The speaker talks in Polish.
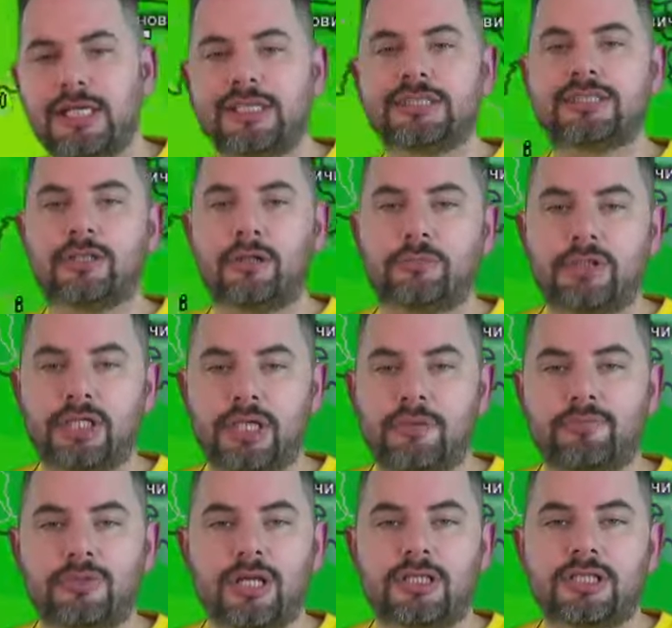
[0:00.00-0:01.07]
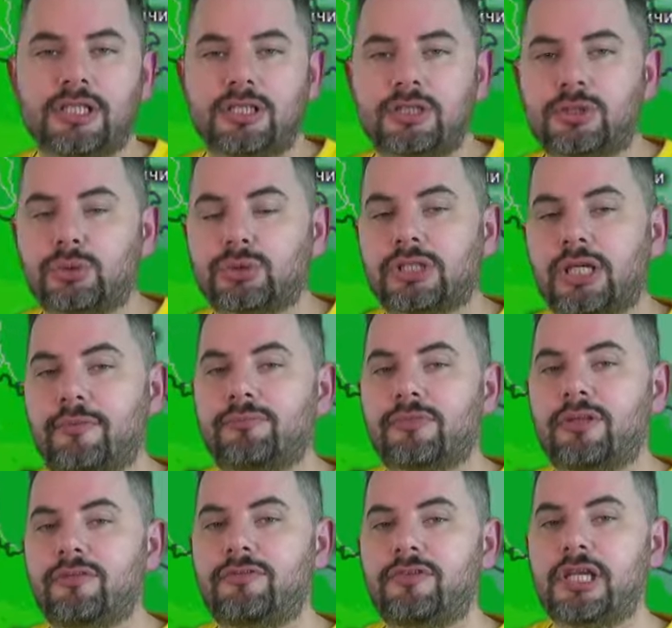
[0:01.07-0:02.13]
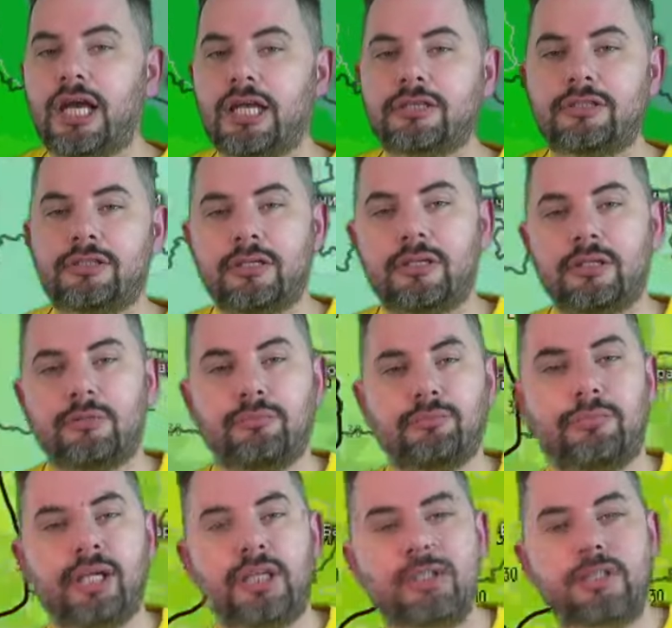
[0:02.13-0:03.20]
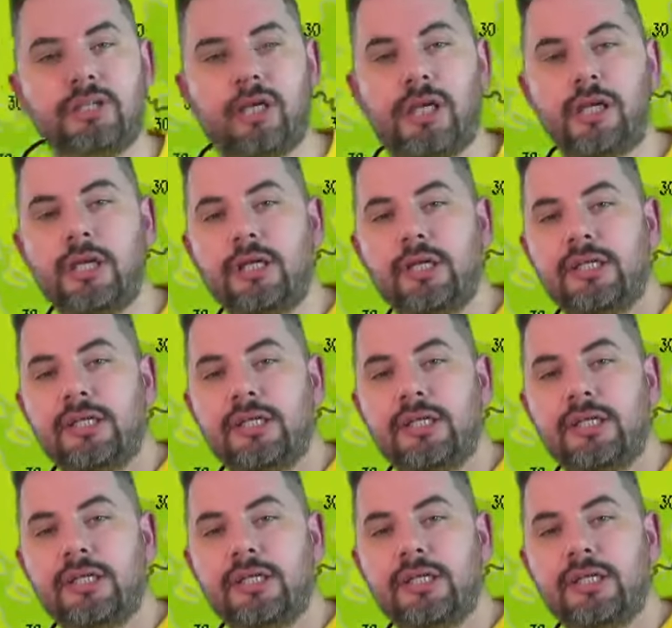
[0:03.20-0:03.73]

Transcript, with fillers: stopni Celsjusza. Wiatr będzie